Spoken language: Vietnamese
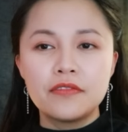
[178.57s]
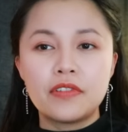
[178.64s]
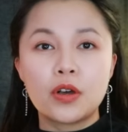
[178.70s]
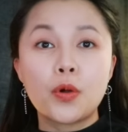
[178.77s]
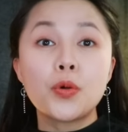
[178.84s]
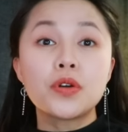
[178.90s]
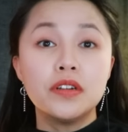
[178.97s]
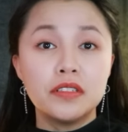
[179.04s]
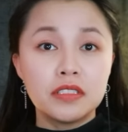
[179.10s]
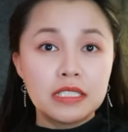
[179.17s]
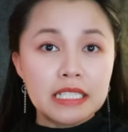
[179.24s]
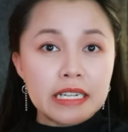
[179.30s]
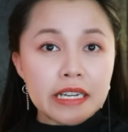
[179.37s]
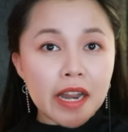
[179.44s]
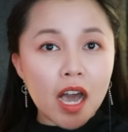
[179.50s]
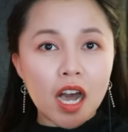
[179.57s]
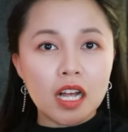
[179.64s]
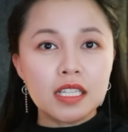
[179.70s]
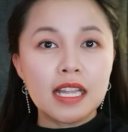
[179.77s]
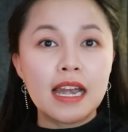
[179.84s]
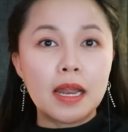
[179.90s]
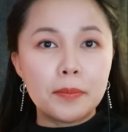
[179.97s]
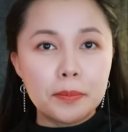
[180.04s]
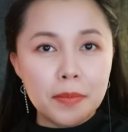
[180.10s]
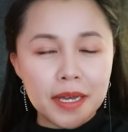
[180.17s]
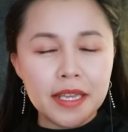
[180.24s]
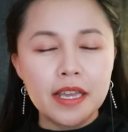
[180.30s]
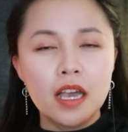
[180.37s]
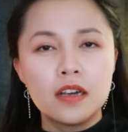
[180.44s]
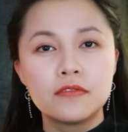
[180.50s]
và cô nữ chính đó tên là
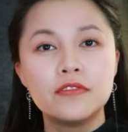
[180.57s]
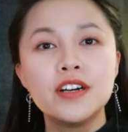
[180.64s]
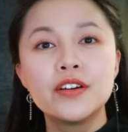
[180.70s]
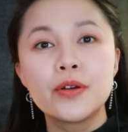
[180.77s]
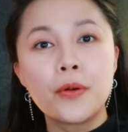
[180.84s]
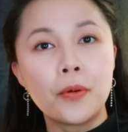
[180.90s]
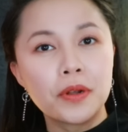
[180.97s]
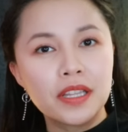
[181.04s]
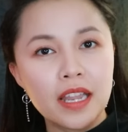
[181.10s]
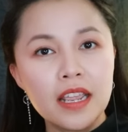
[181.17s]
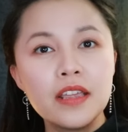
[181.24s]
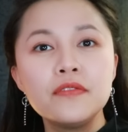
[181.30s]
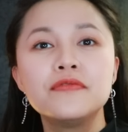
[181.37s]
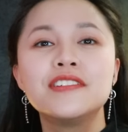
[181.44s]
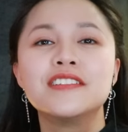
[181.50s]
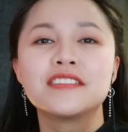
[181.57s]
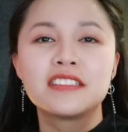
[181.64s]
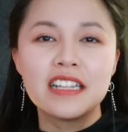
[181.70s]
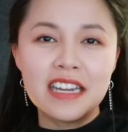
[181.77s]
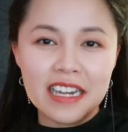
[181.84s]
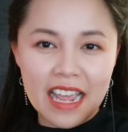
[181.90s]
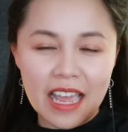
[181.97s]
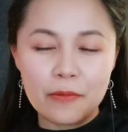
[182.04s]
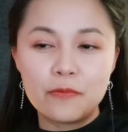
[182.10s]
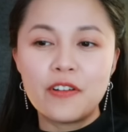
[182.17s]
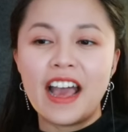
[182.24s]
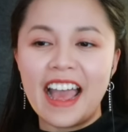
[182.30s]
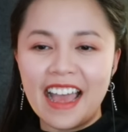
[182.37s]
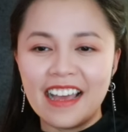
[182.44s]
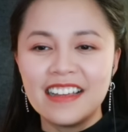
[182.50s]
My vừa nổi tiếng vừa xinh đẹp
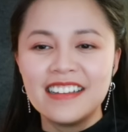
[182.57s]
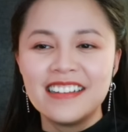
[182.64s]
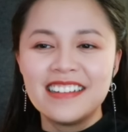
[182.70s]
và